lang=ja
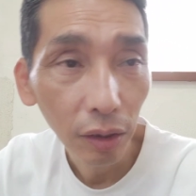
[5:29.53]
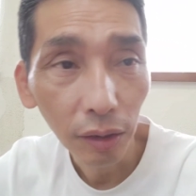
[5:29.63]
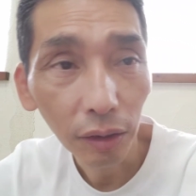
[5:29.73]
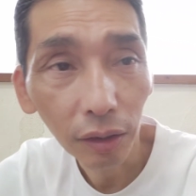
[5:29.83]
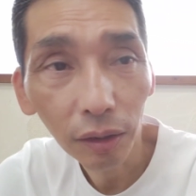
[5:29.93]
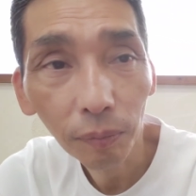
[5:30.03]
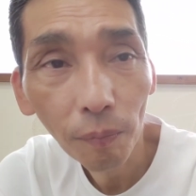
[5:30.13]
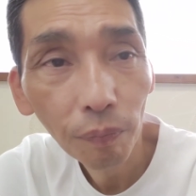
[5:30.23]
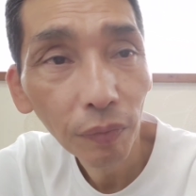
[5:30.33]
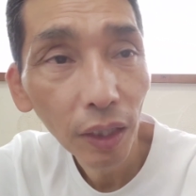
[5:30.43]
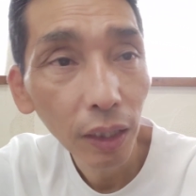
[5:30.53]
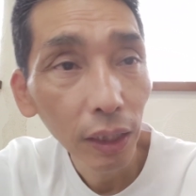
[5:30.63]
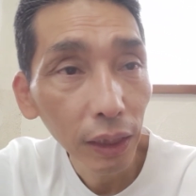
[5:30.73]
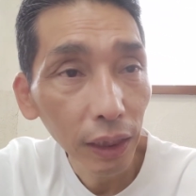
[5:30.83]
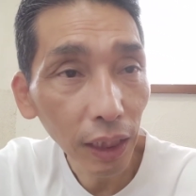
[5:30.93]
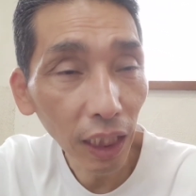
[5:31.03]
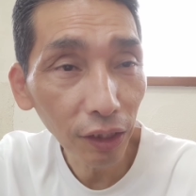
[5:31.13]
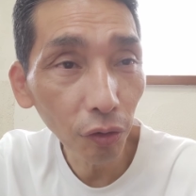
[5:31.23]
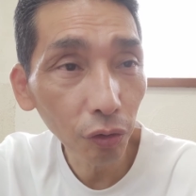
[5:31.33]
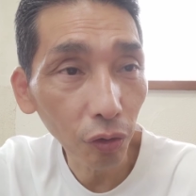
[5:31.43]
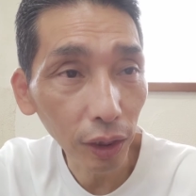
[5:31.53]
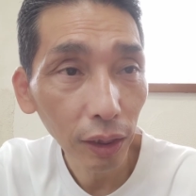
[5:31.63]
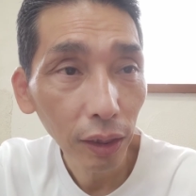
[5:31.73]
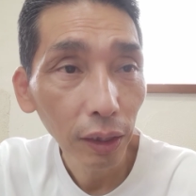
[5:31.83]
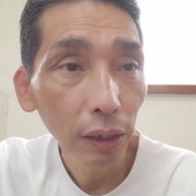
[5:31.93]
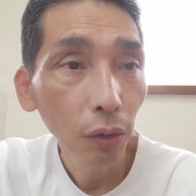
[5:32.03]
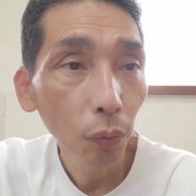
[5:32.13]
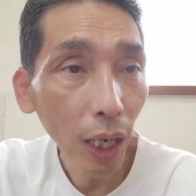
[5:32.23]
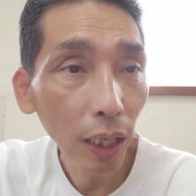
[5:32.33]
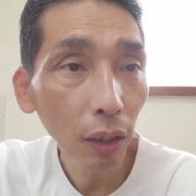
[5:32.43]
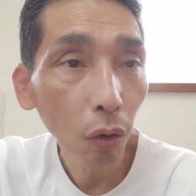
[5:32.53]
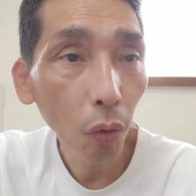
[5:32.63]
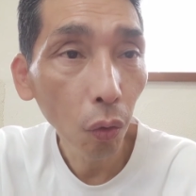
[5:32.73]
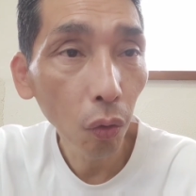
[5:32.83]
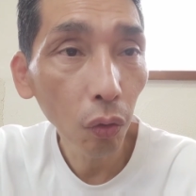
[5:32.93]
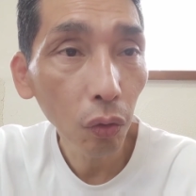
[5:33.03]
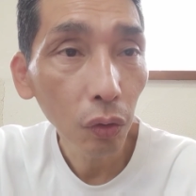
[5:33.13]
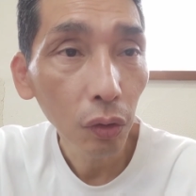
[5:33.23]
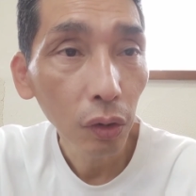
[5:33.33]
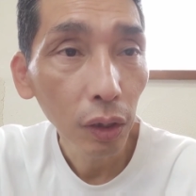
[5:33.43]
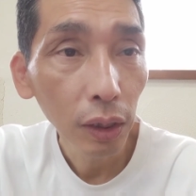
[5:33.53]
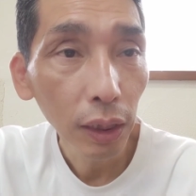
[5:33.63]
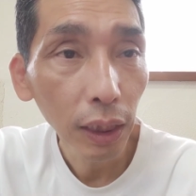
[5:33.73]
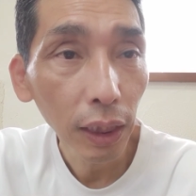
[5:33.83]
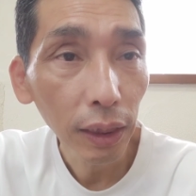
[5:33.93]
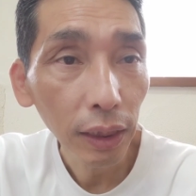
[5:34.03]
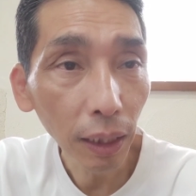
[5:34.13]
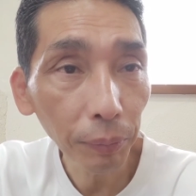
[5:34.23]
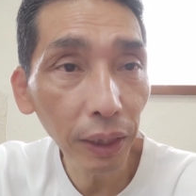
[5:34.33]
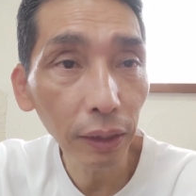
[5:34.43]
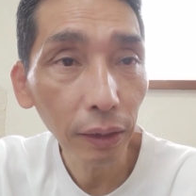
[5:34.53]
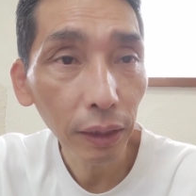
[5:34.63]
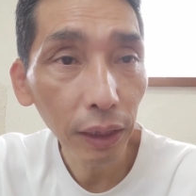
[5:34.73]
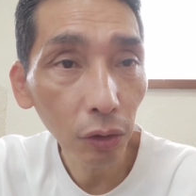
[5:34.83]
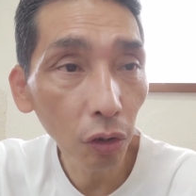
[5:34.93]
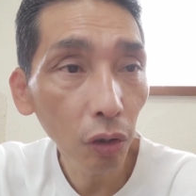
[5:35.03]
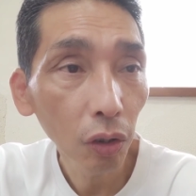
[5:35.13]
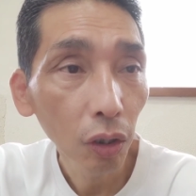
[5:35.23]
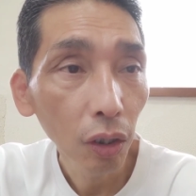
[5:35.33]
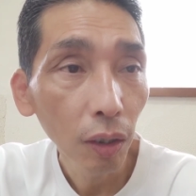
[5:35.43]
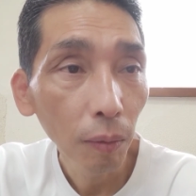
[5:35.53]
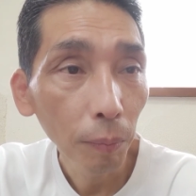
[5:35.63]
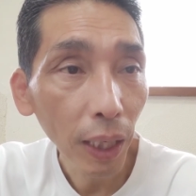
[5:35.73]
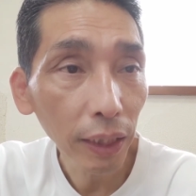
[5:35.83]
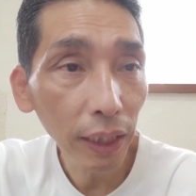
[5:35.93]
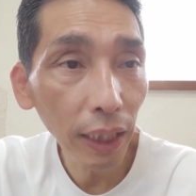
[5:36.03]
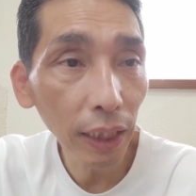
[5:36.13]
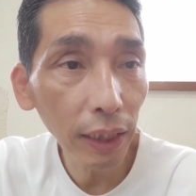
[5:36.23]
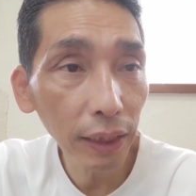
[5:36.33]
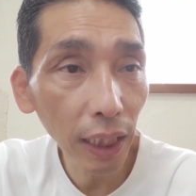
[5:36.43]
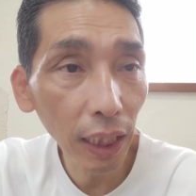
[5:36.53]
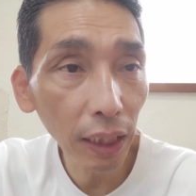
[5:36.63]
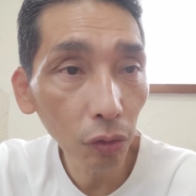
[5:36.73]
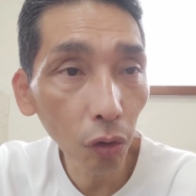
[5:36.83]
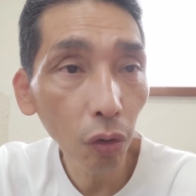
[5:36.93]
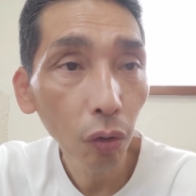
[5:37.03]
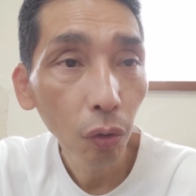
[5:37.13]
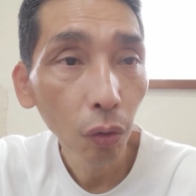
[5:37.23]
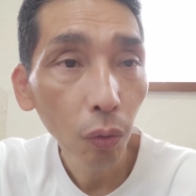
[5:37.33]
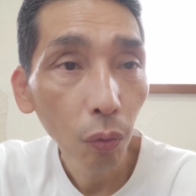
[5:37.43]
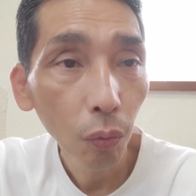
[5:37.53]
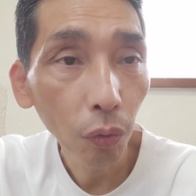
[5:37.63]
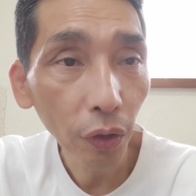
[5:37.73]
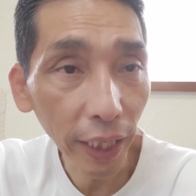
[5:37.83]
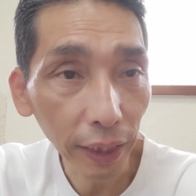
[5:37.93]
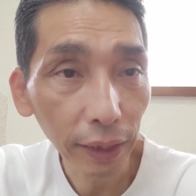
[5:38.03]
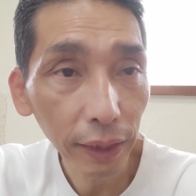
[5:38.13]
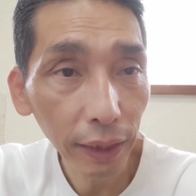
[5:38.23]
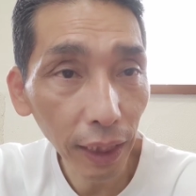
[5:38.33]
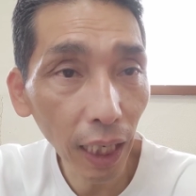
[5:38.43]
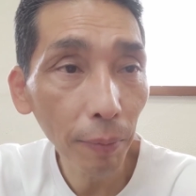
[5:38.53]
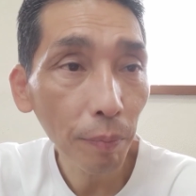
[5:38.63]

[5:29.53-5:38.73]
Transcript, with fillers: うん、シナリオ通り、ファン・オー、えサビン氏のマネージャーのフォレイ氏が